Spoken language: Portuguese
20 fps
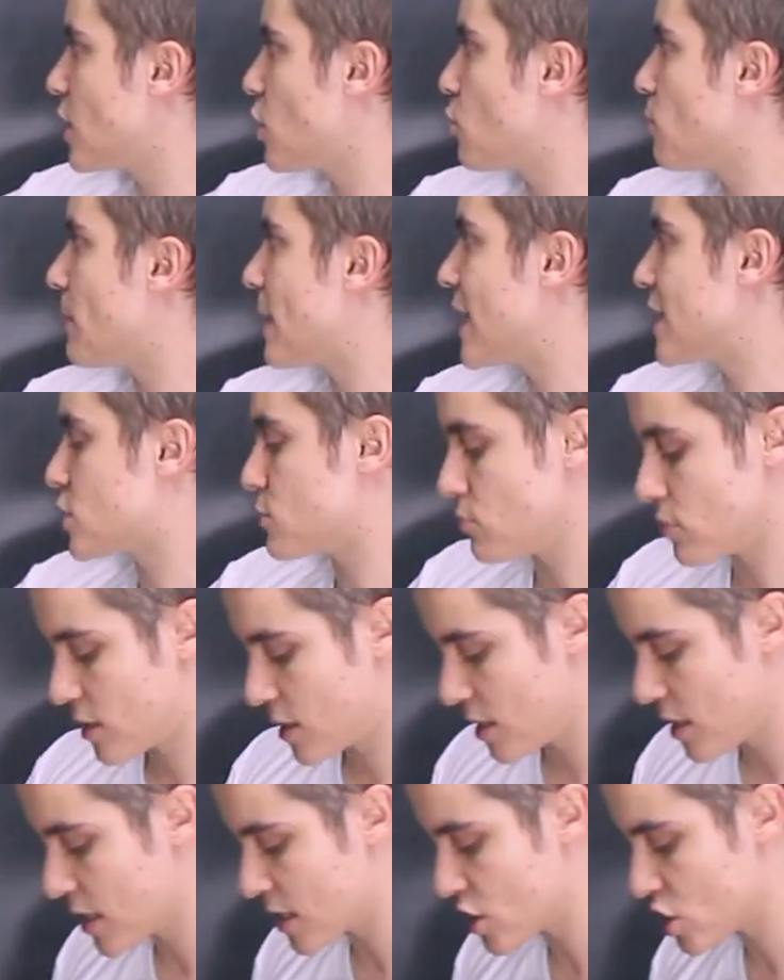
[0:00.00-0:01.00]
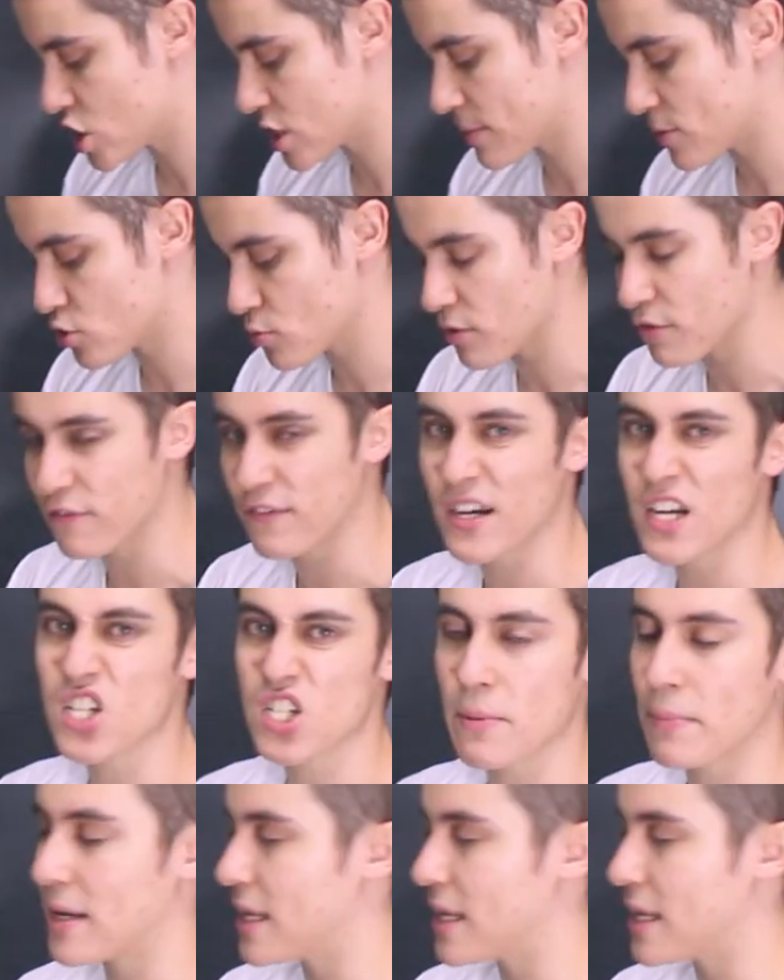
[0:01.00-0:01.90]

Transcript: Tem um máximo aqui, a gente chama de uma franja